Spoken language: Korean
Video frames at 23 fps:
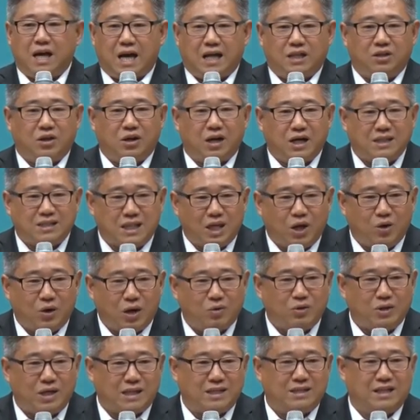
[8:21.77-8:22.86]
안녕하세요
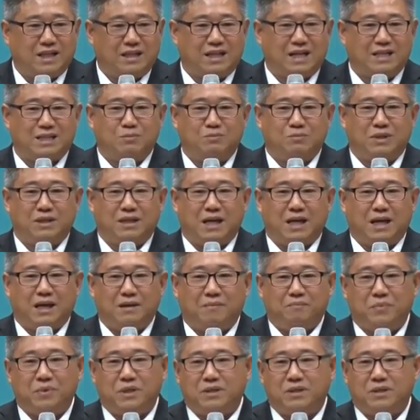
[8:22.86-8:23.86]
하고 얘기를 했습니다.